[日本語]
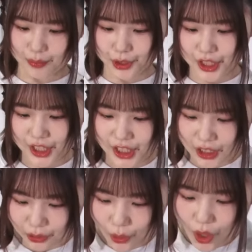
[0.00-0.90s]
プリシラ
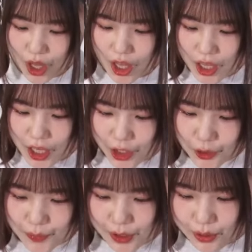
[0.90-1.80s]
と
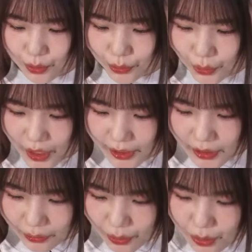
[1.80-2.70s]
エルビスとの
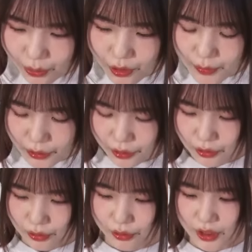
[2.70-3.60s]
間の束
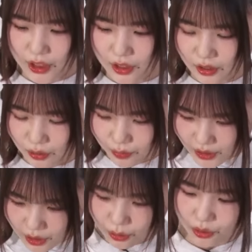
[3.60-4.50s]
縛、浮き沈
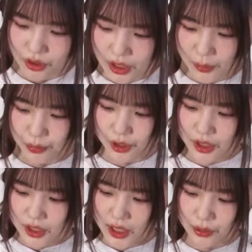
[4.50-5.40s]
み、そして
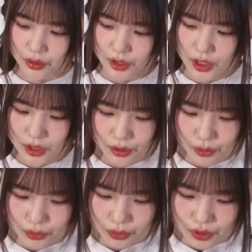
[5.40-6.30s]
プリシラの成
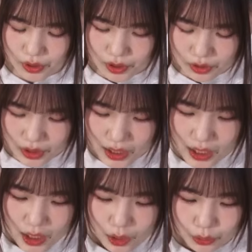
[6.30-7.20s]
長と自立が
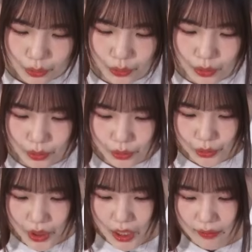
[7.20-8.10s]
独特
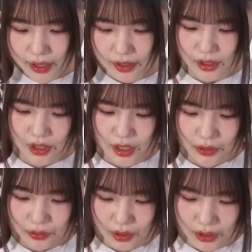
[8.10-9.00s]
の淡い色彩
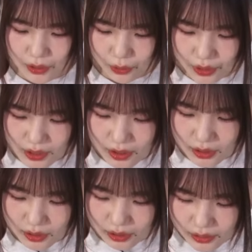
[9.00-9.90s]
の中で表現され
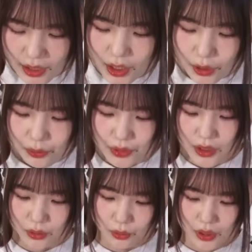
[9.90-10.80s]
ていて、ふた
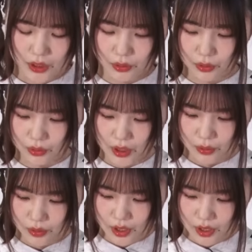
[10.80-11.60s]
りの激動の結婚